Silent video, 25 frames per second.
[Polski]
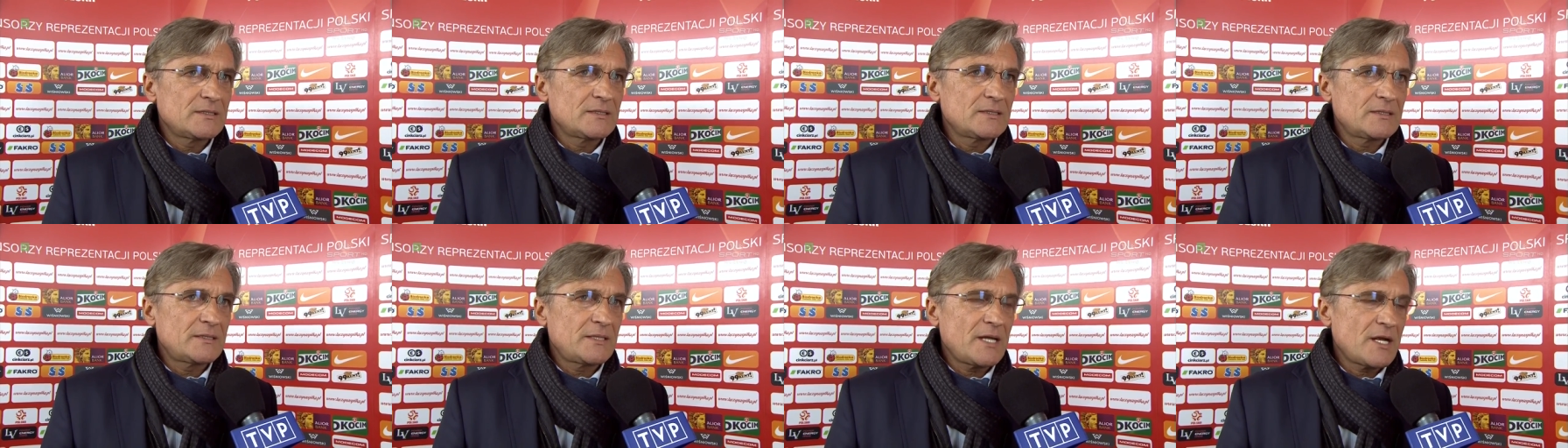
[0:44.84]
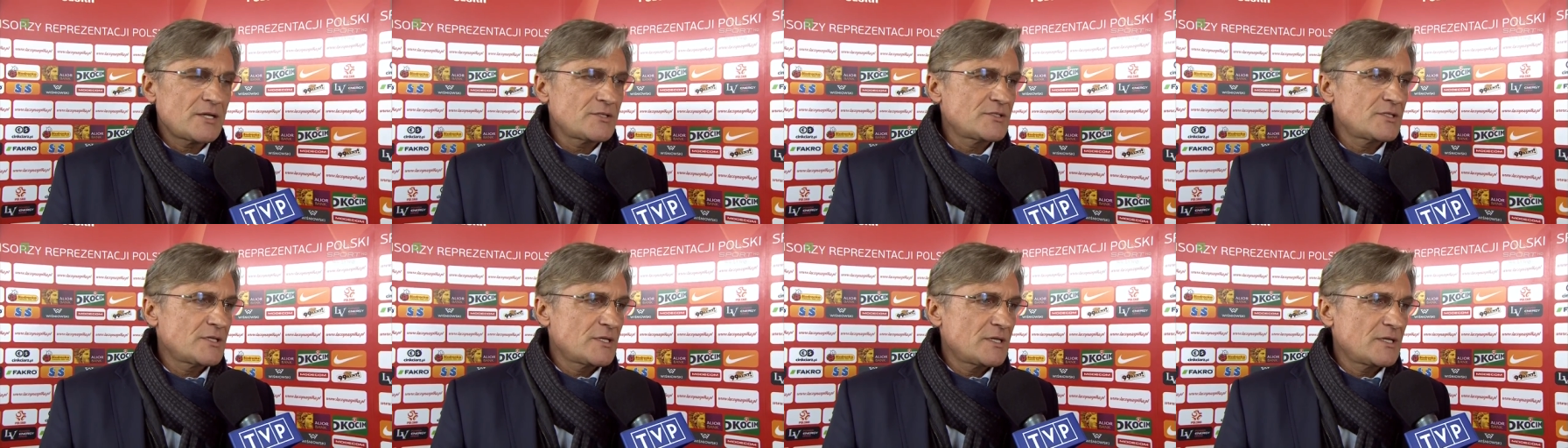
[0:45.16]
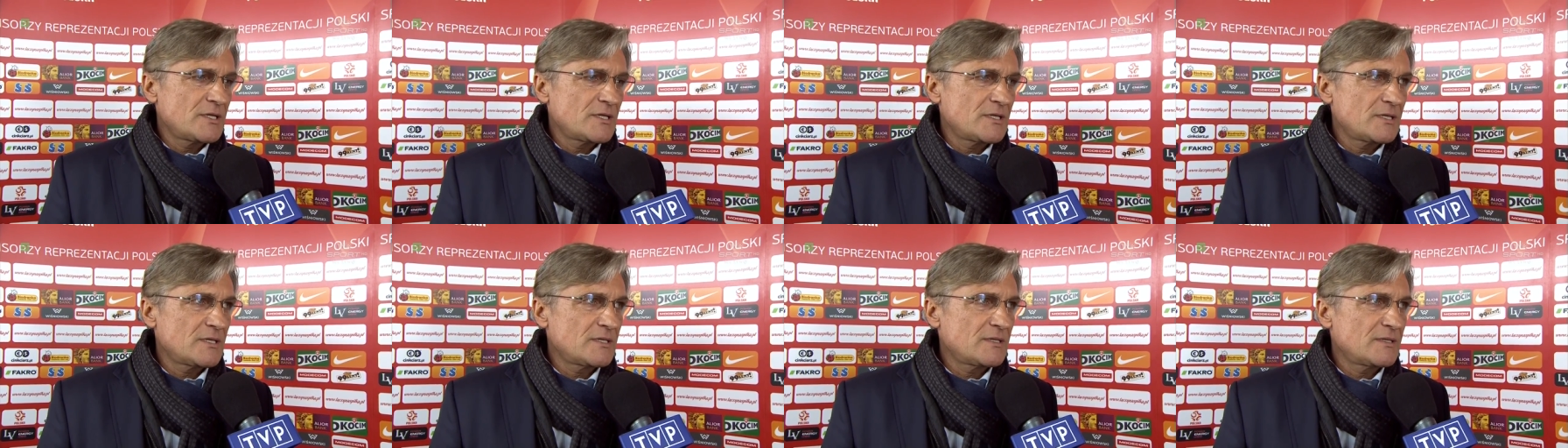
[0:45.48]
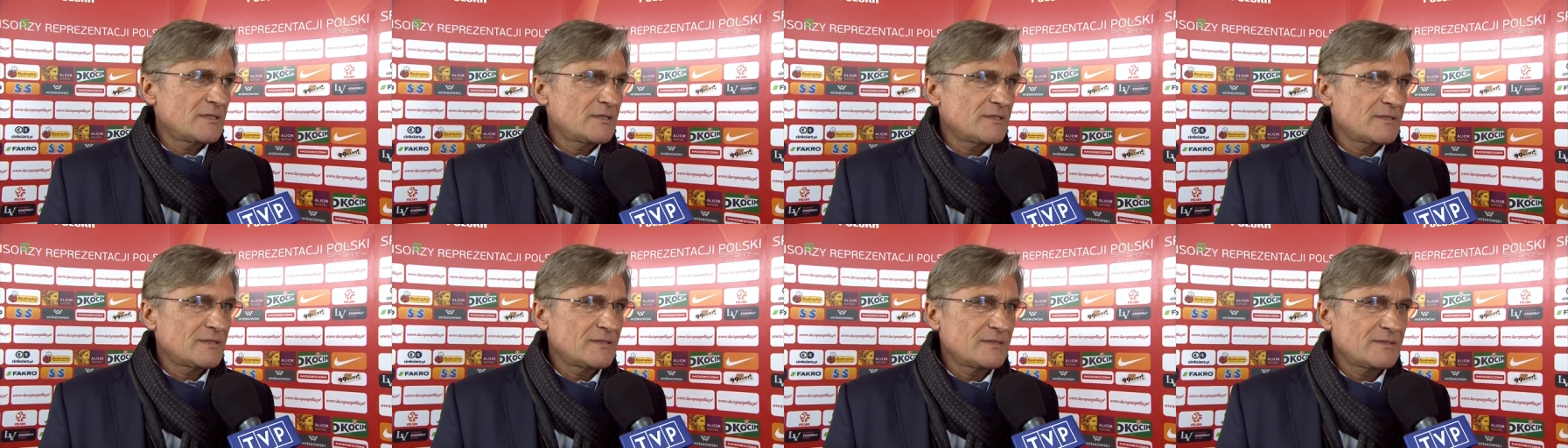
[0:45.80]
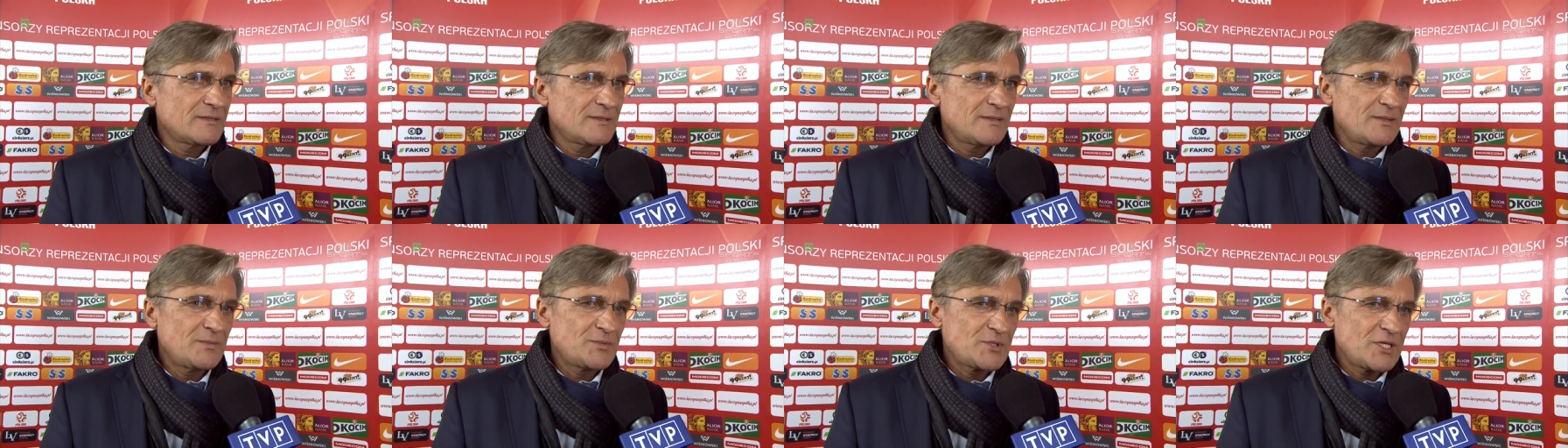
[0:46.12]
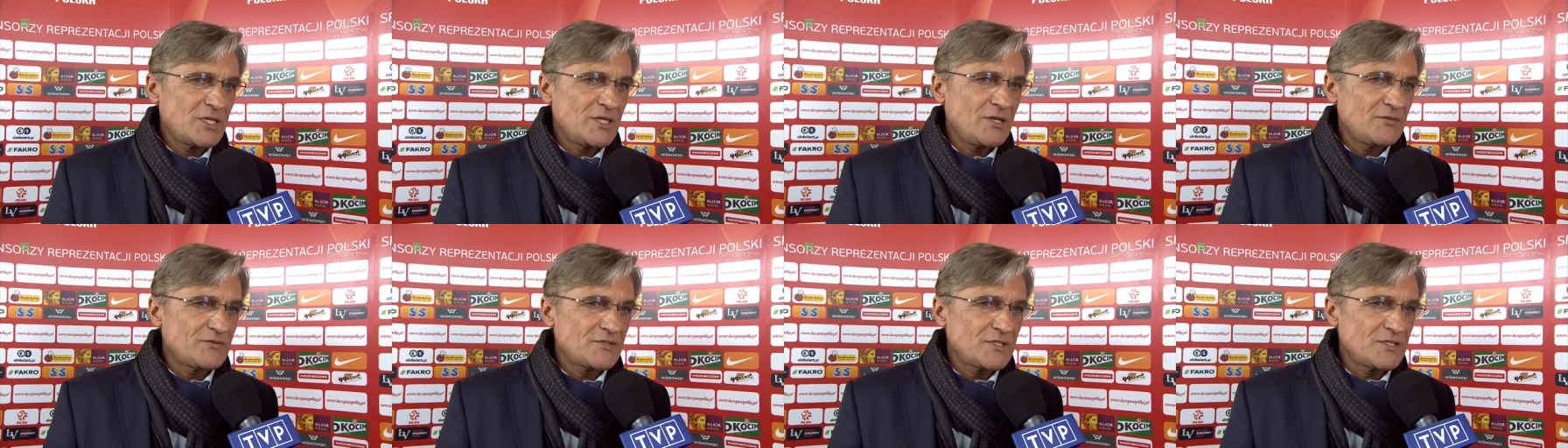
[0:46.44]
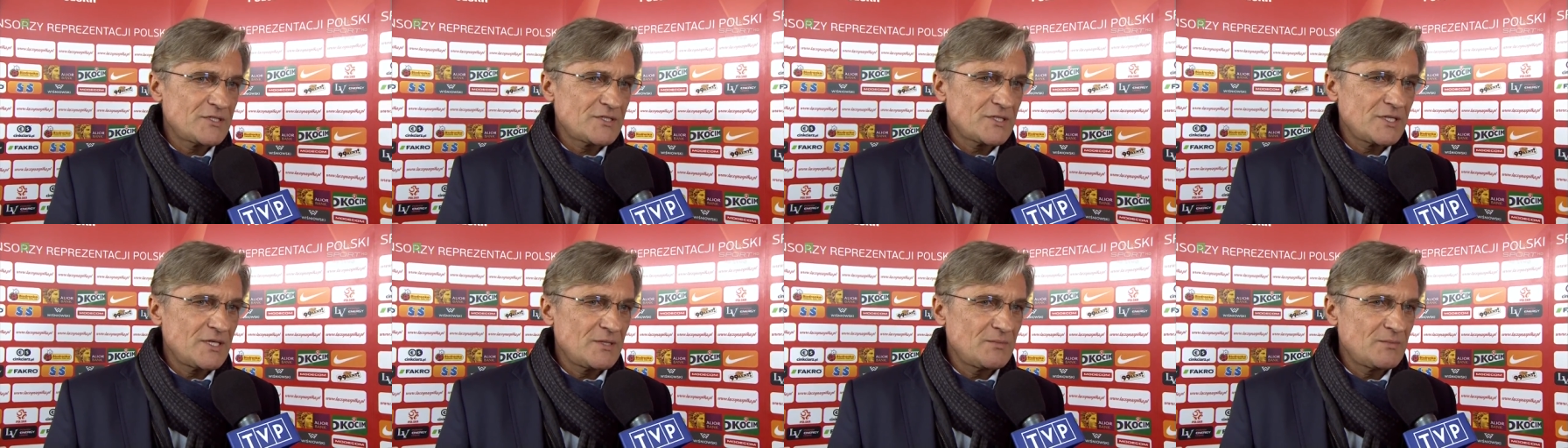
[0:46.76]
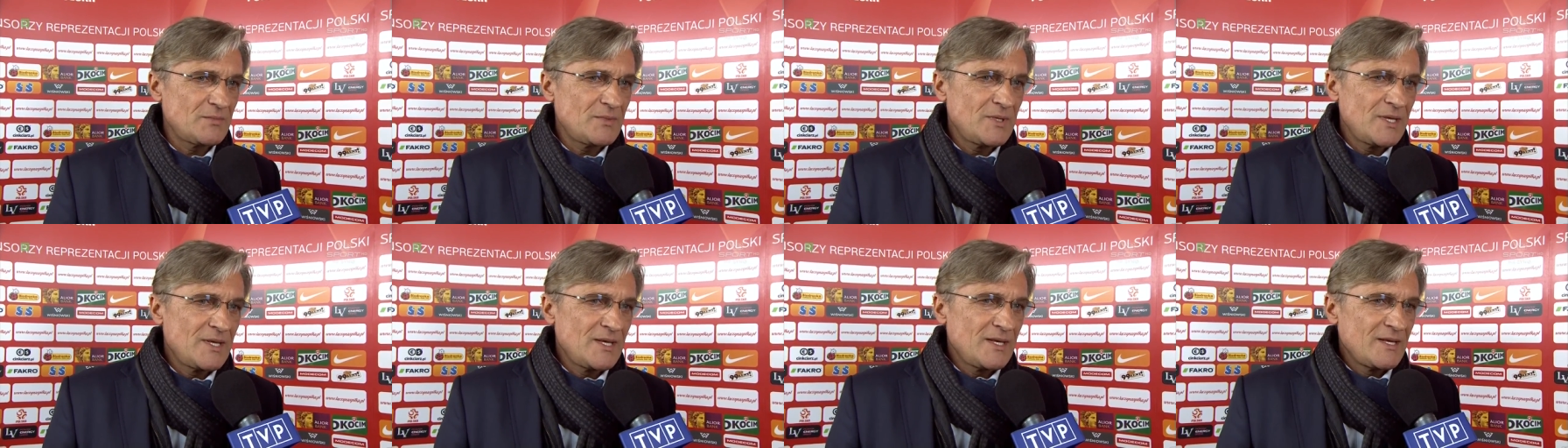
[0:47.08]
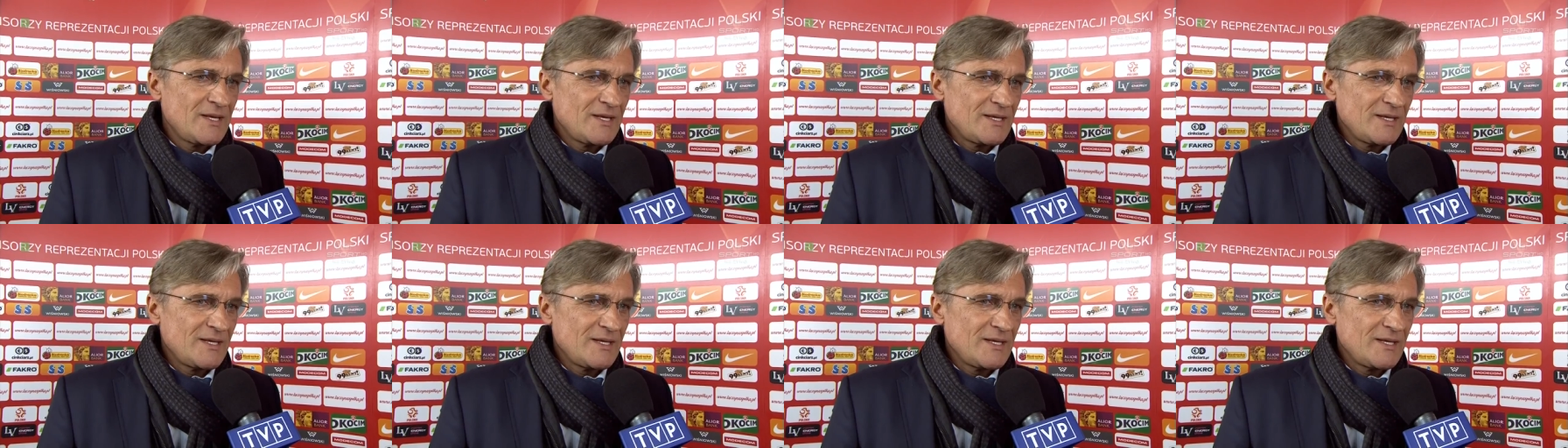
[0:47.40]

Także przede wszystkim